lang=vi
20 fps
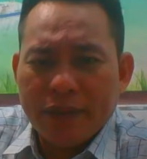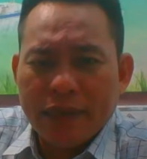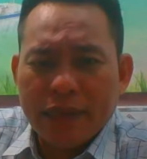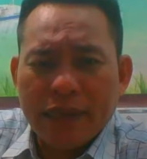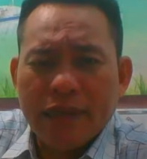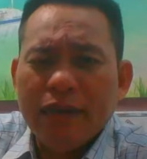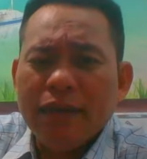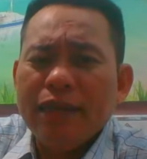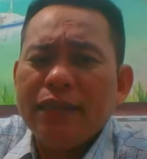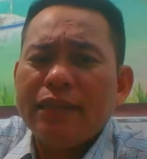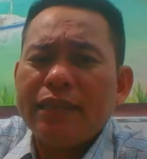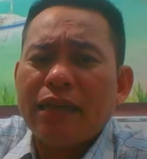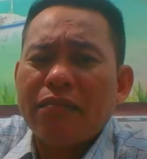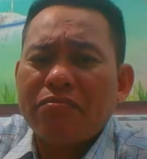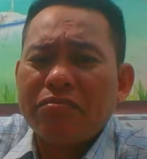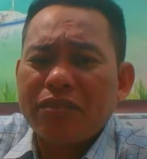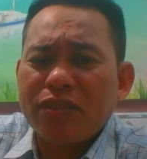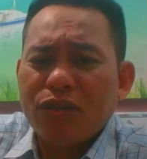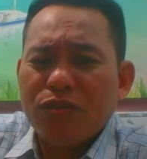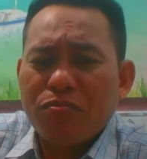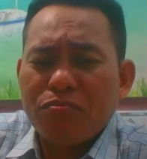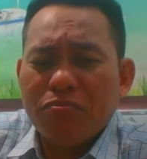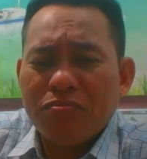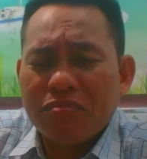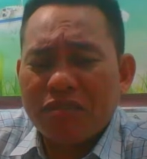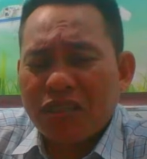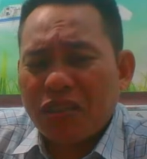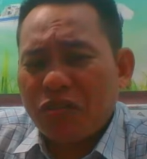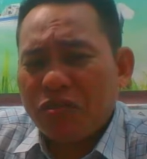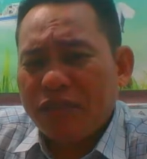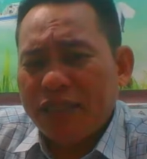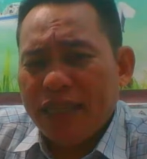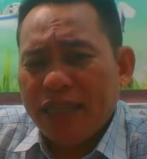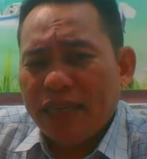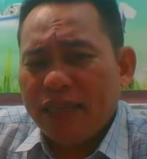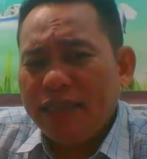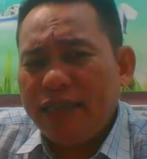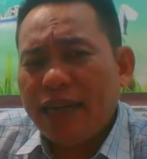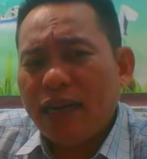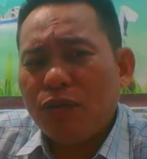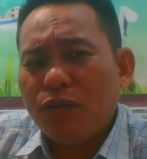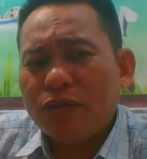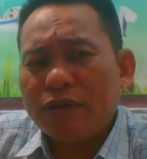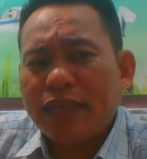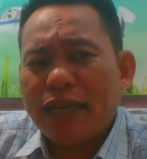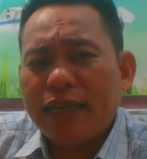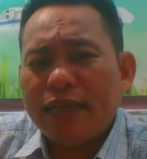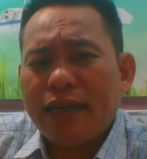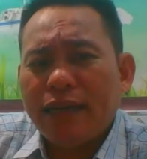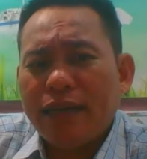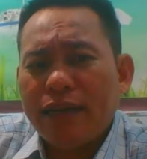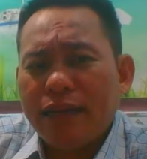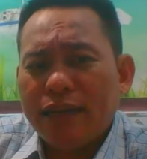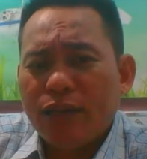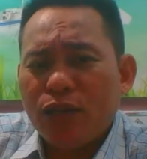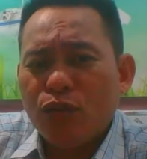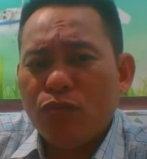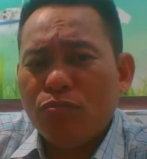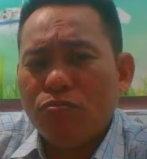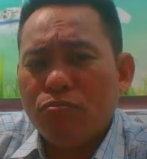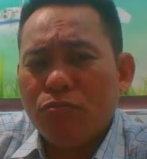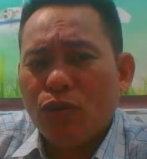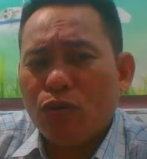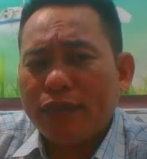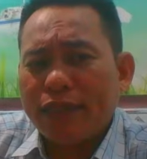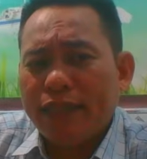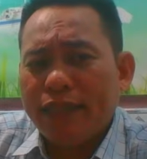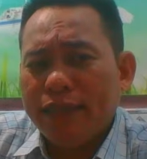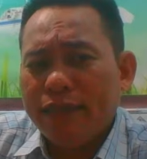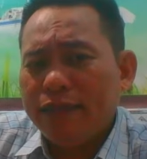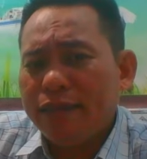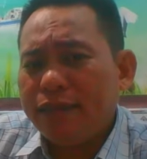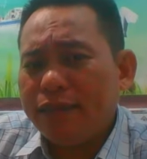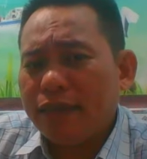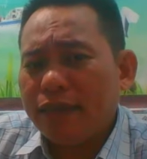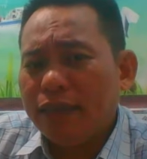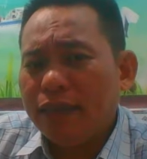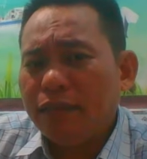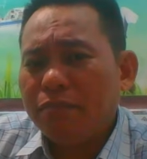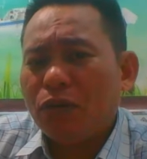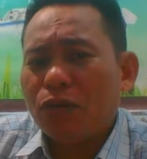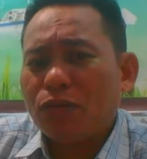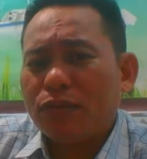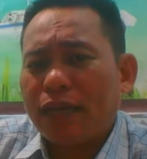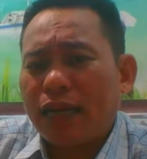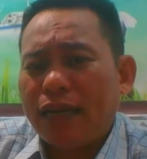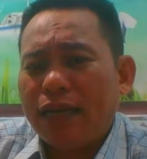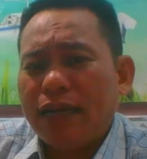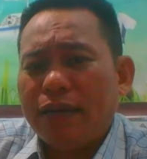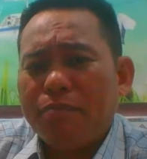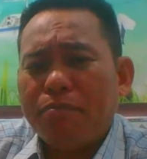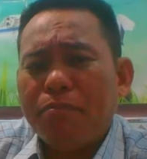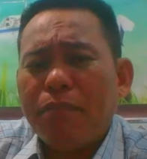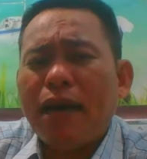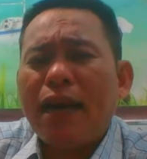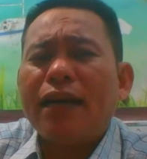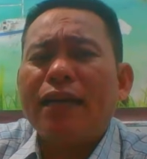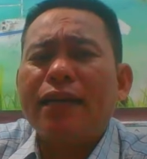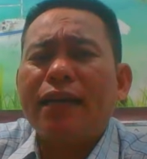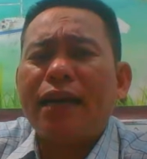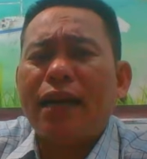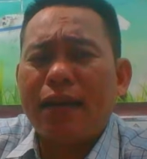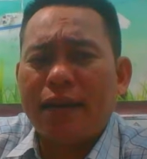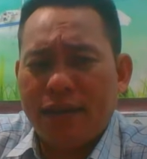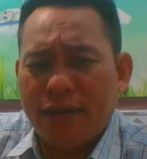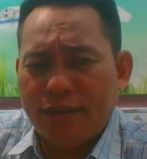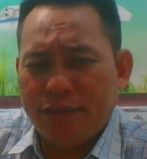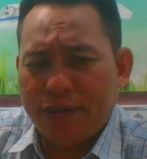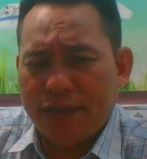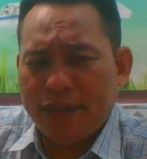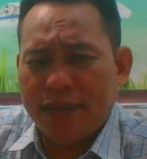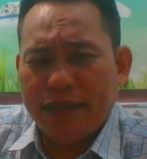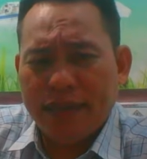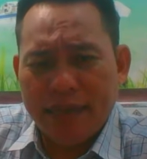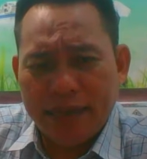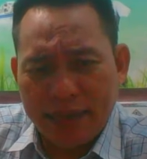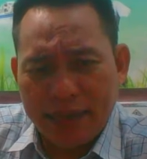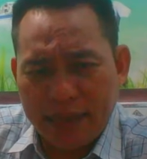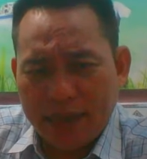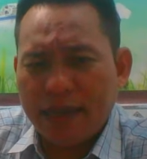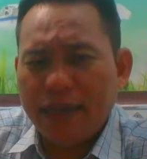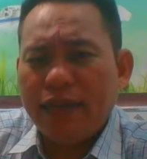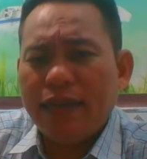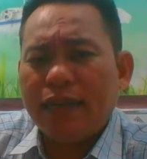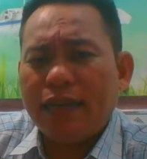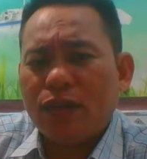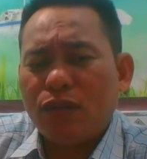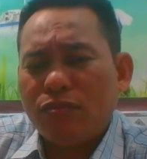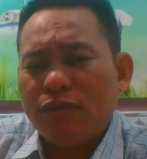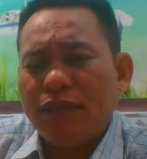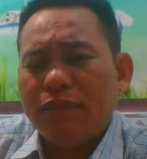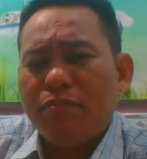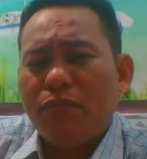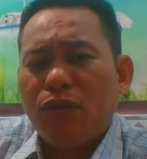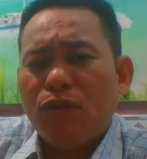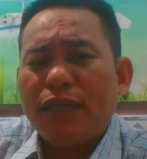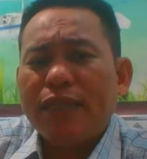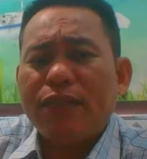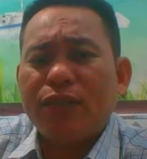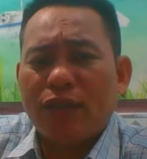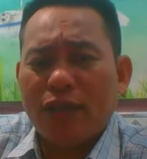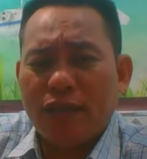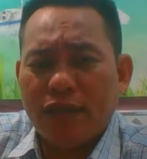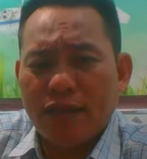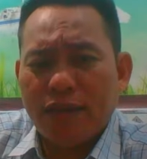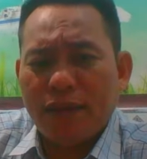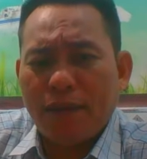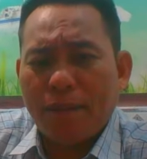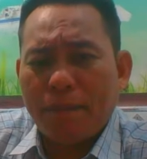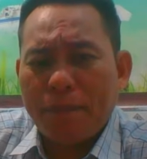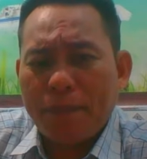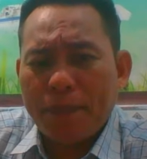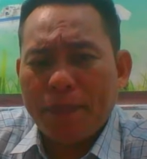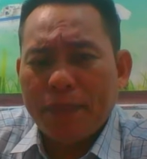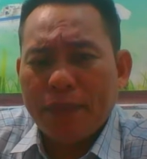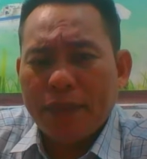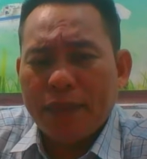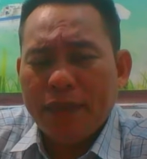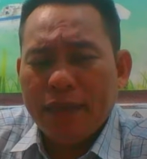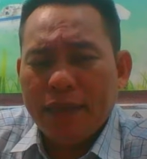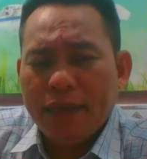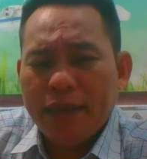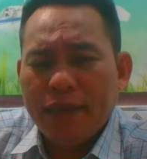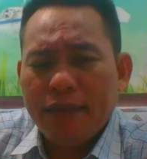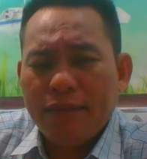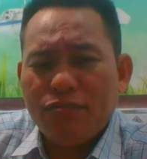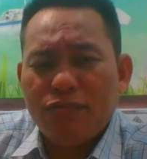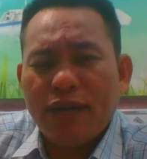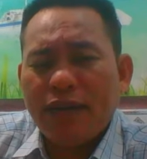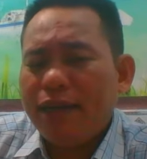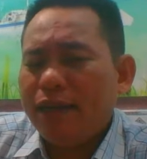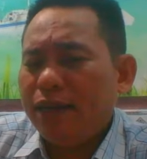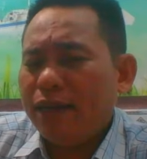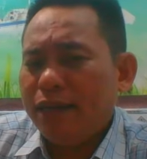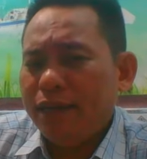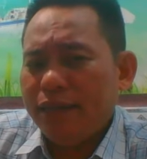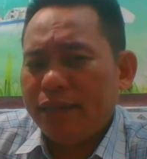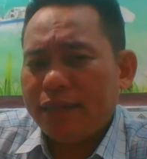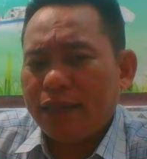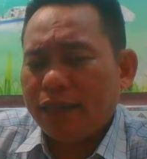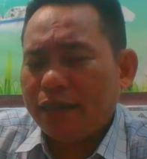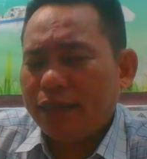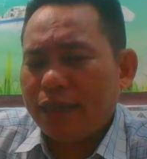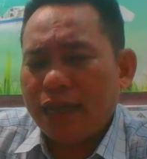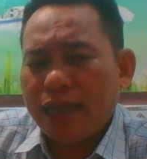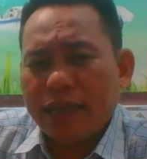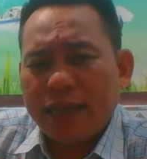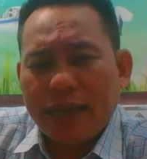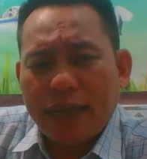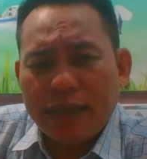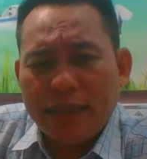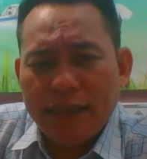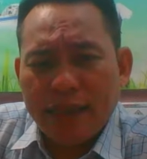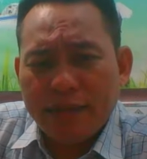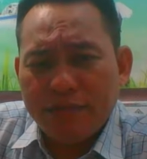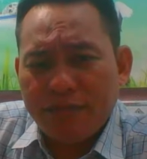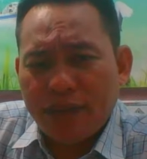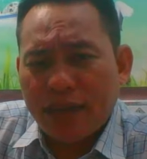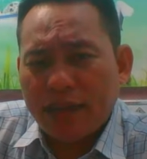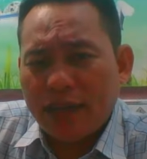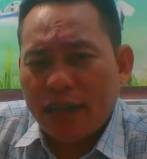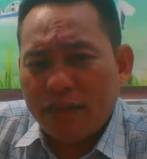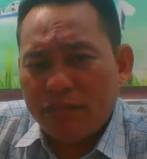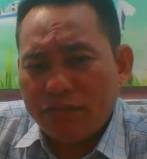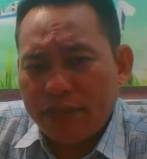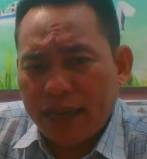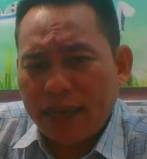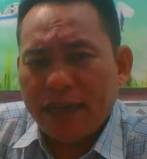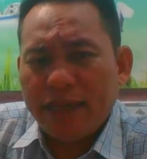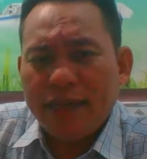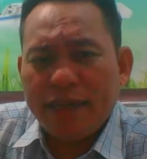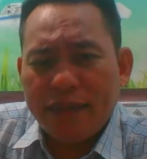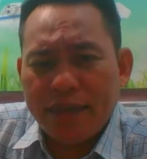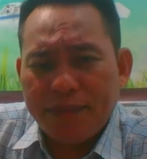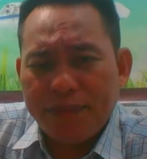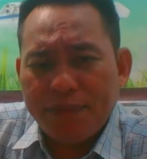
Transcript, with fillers: ngửi xong rồi rồi dựng đầu người ta vậy là dùng một chướng chướng một cái là ma ra rồi đó à, vậy là cũng là một cái trò à, và đợi tất cả các nhân vật ông này đó